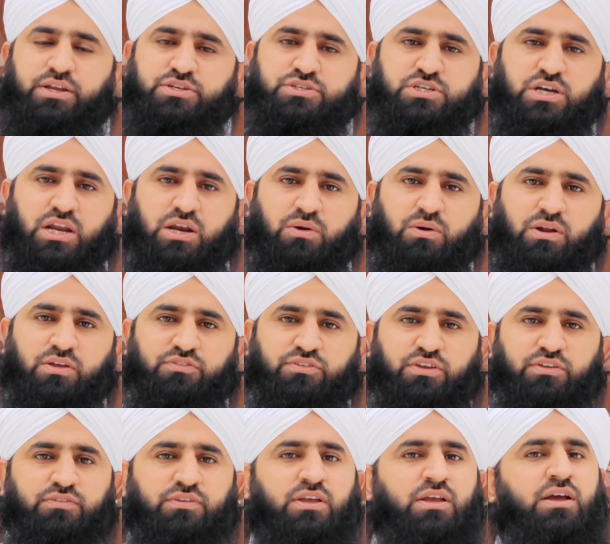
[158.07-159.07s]
इन
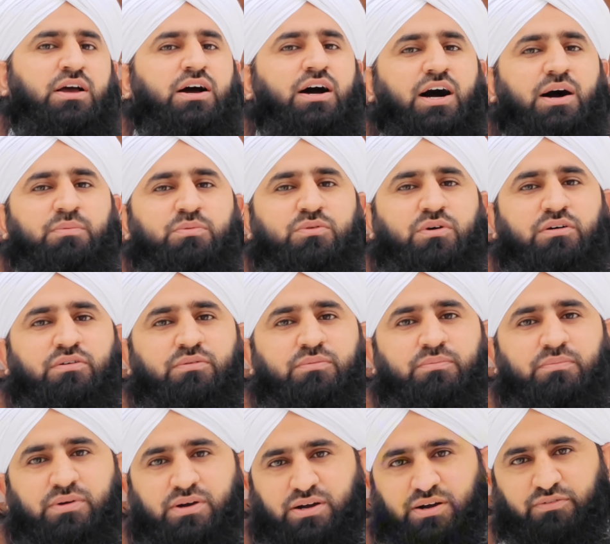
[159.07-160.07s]
शजीज आपको
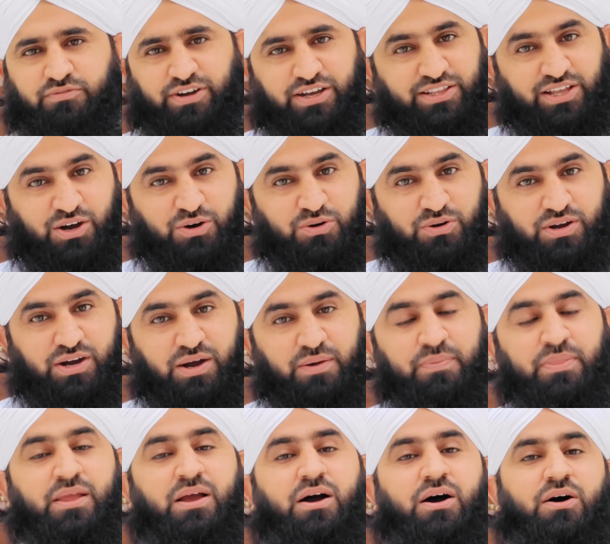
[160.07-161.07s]
फ़ायदा होगा
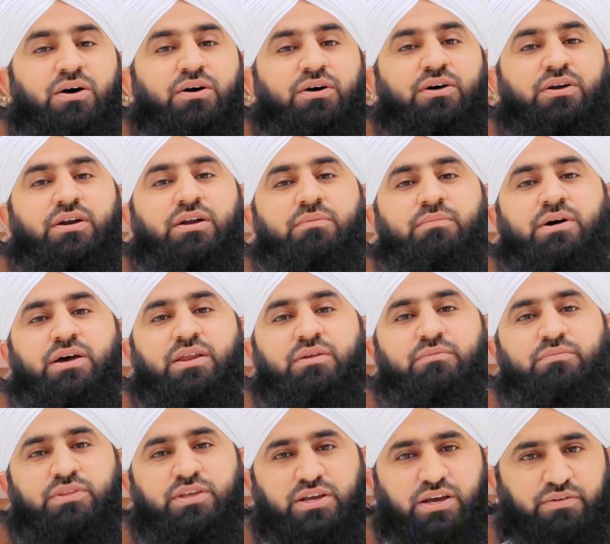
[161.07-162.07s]
और हमारी
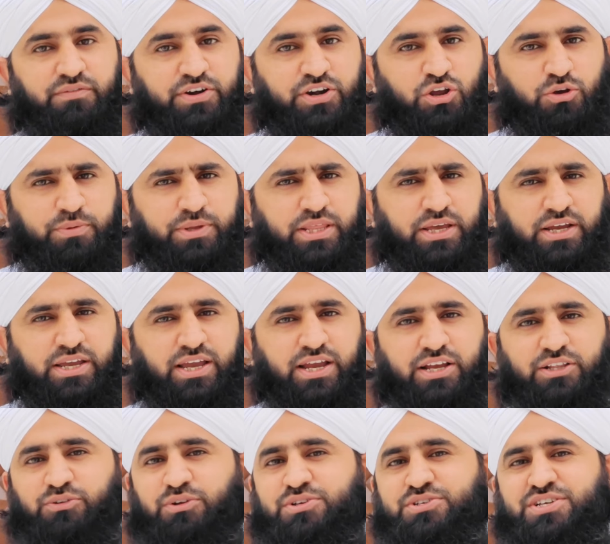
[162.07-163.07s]
दीगर वीडियो भी
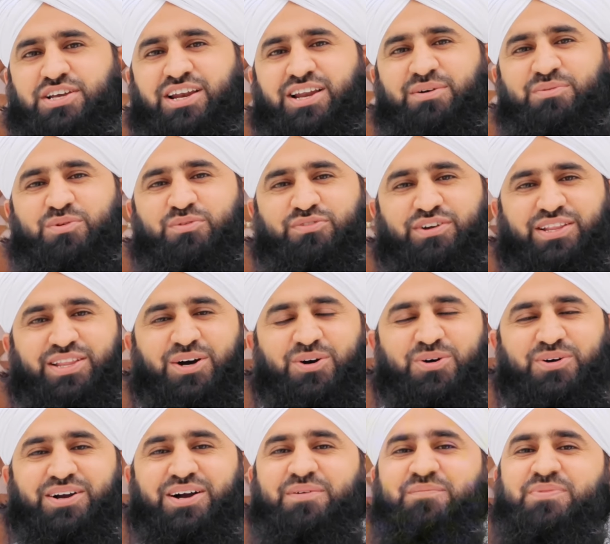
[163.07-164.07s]
देखेंगे तो इन आपको फ़ायदा
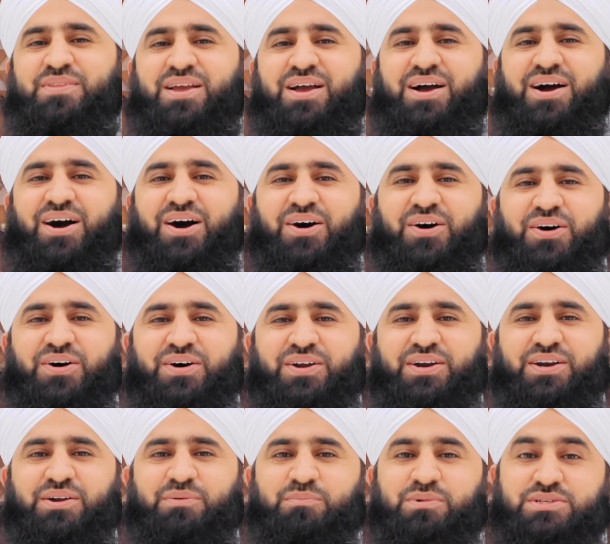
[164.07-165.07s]
होगा
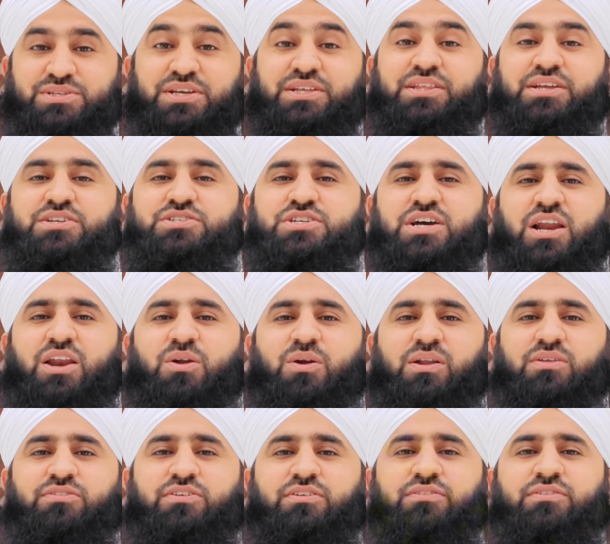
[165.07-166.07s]
और मज़ीद इन
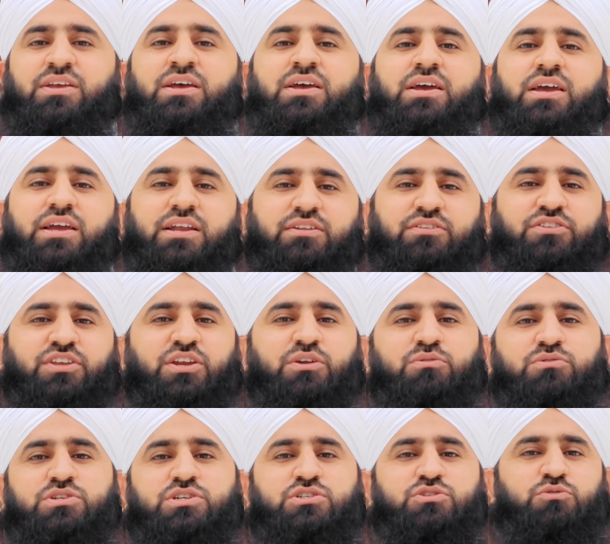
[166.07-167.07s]
अज़ीज़ इन
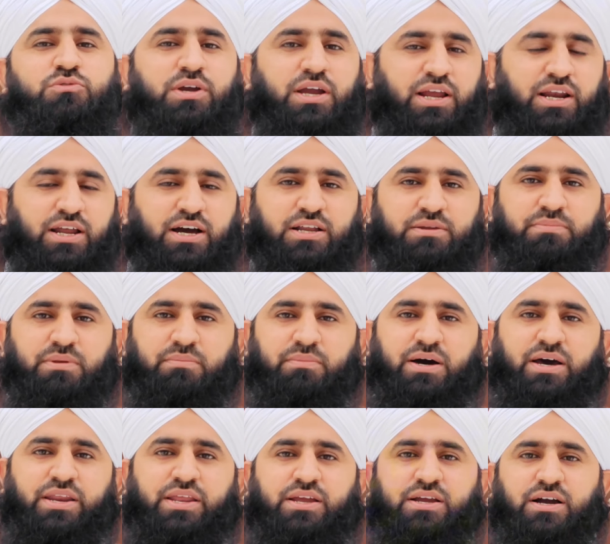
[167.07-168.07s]
तीनों चीज़ों के इलाज
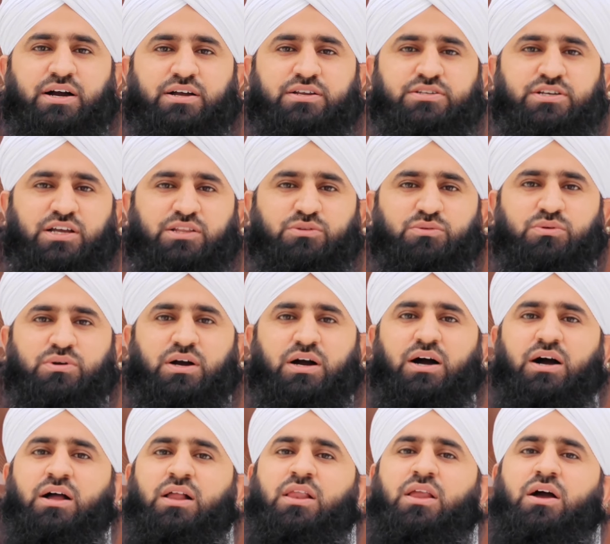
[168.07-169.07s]
बीमारी का जादू का